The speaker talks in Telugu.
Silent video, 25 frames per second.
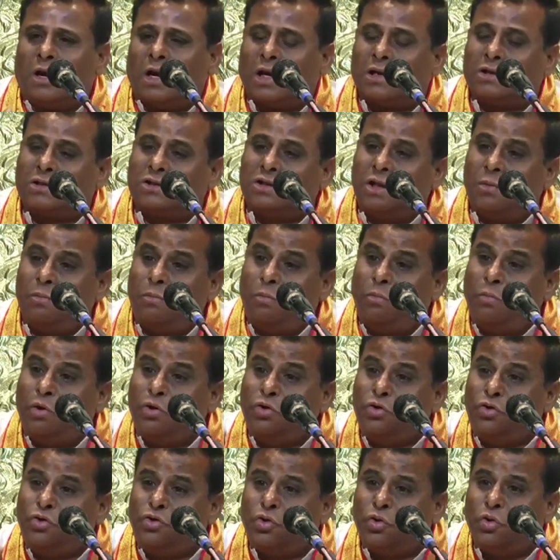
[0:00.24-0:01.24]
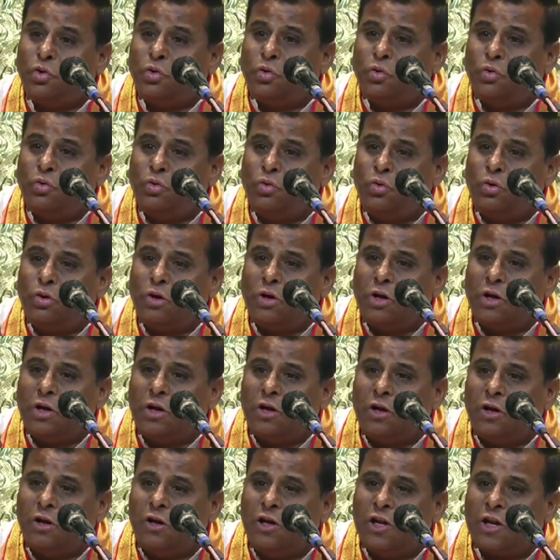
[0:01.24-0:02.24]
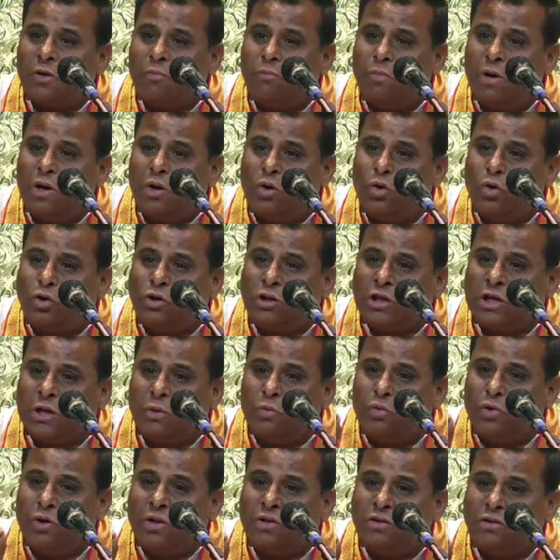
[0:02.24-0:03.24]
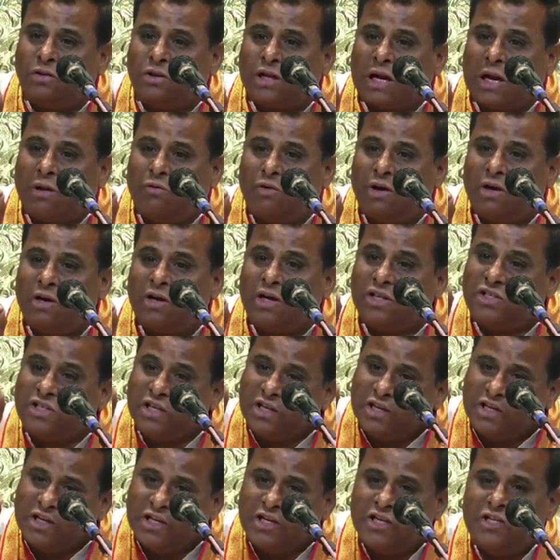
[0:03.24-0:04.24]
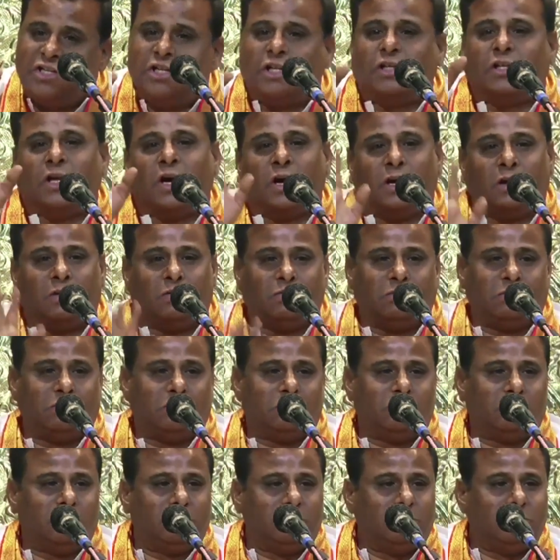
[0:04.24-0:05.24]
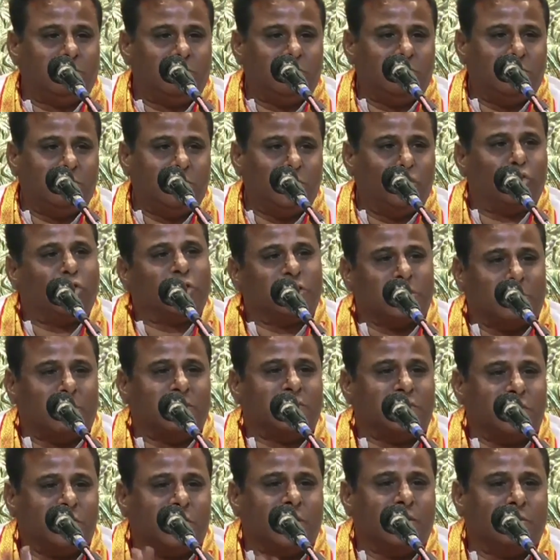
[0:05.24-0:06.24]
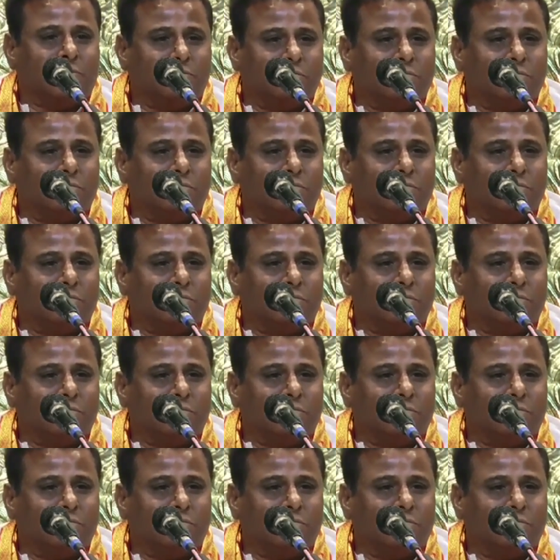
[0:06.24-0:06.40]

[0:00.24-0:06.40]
రక్తం వంచును నిర్మలోదకములను త్రావంగా శంకించతాను ఇది ఒక సమస్య